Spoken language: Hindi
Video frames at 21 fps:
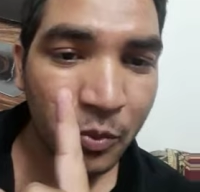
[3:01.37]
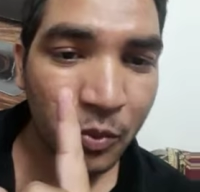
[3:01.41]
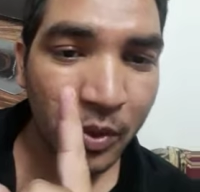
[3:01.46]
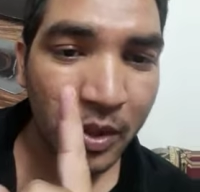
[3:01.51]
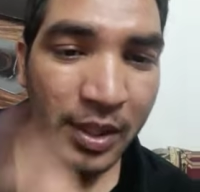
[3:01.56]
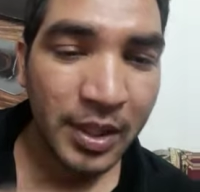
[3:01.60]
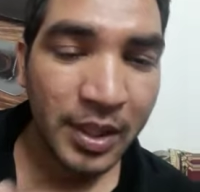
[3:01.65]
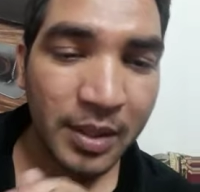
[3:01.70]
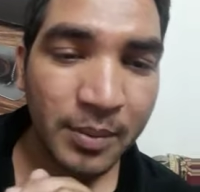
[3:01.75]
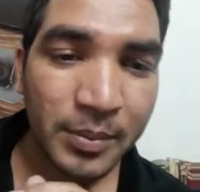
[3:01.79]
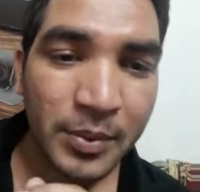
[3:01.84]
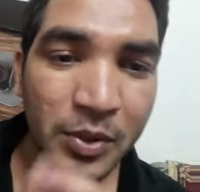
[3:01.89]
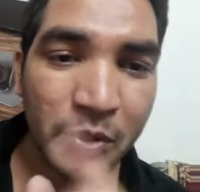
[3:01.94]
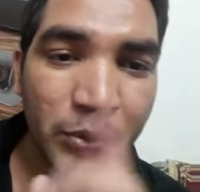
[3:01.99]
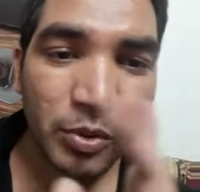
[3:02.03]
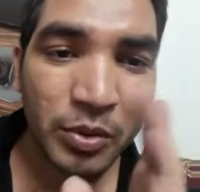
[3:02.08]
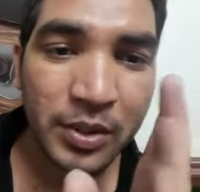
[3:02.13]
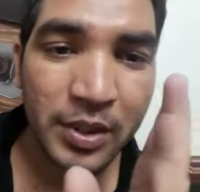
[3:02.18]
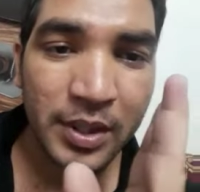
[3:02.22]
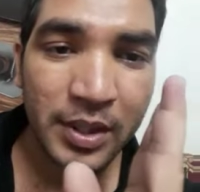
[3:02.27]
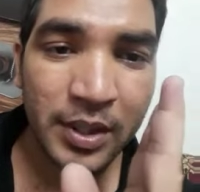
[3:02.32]
गूगल ने भी दो
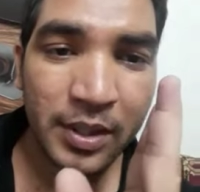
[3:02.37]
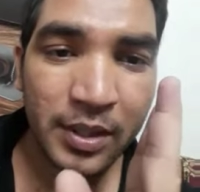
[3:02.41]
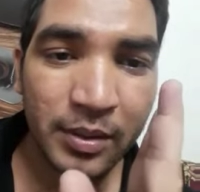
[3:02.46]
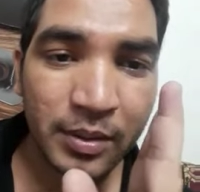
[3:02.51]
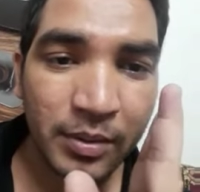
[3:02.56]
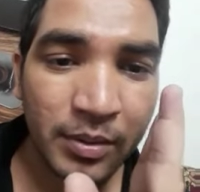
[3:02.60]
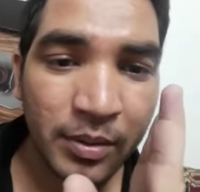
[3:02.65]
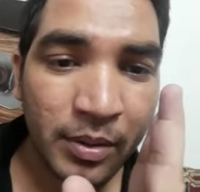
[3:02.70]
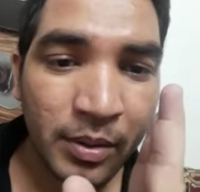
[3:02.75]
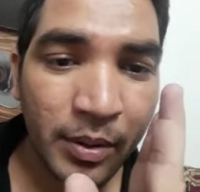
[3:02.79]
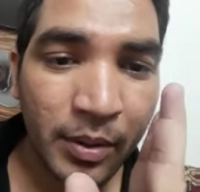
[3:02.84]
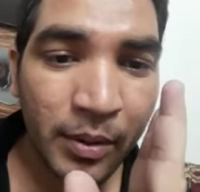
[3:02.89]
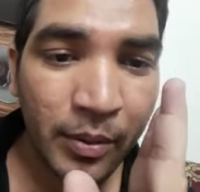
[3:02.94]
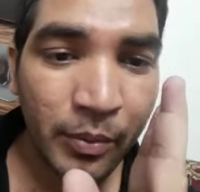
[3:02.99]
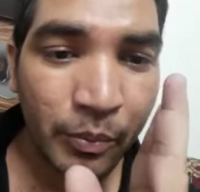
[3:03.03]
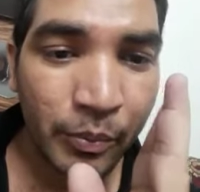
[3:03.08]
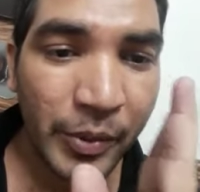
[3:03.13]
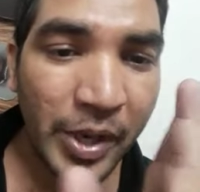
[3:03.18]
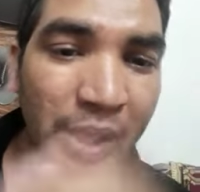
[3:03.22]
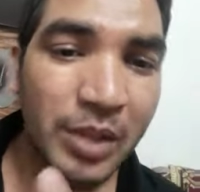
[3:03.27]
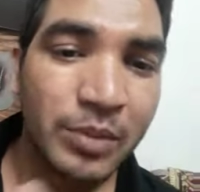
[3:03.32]
दिन
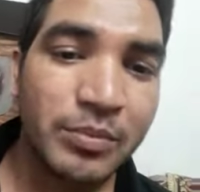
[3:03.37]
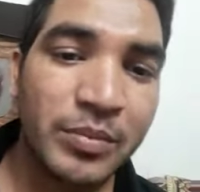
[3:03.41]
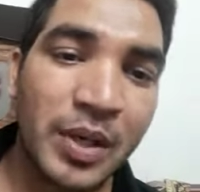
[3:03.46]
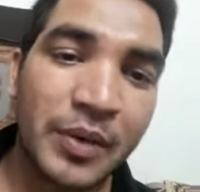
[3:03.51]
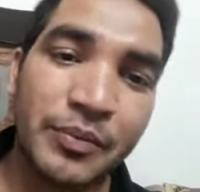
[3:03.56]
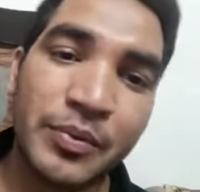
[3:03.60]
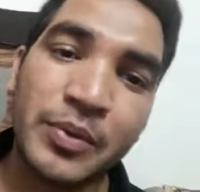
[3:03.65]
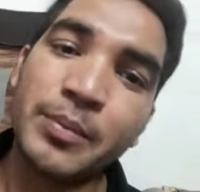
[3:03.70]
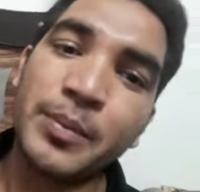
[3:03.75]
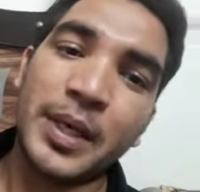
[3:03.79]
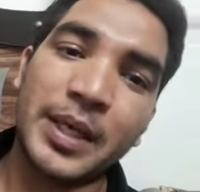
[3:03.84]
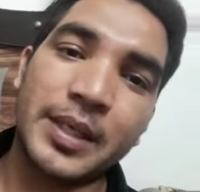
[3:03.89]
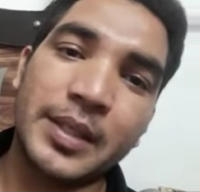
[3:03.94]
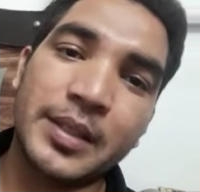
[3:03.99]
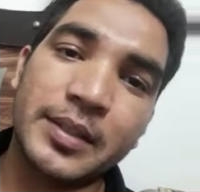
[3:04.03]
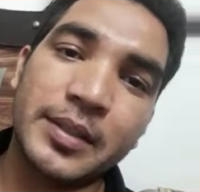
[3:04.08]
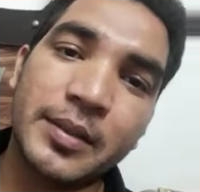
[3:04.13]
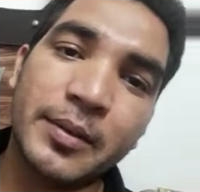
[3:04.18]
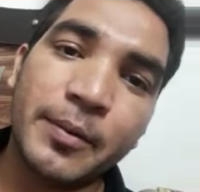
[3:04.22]
बाद माफ़ी मांगी